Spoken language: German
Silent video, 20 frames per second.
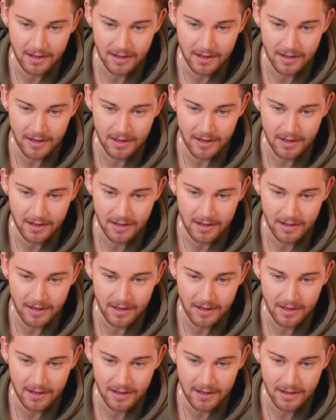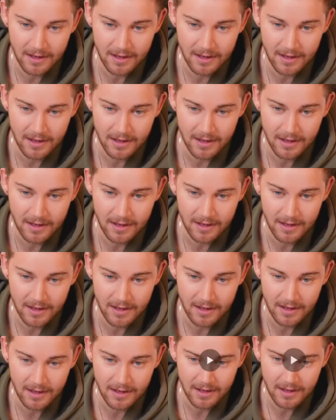Das gibt's schon. Gründe doch.
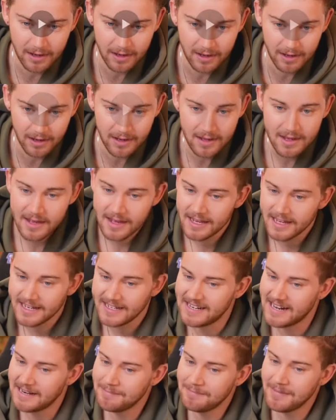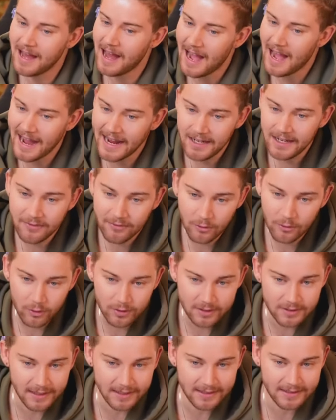Nenn mir einen
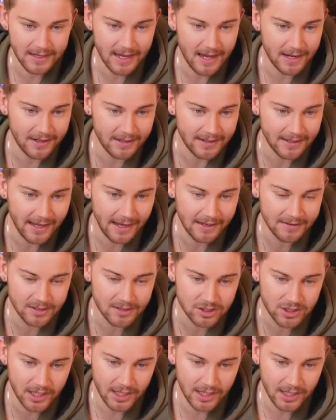Flüchtling, der an der Grenze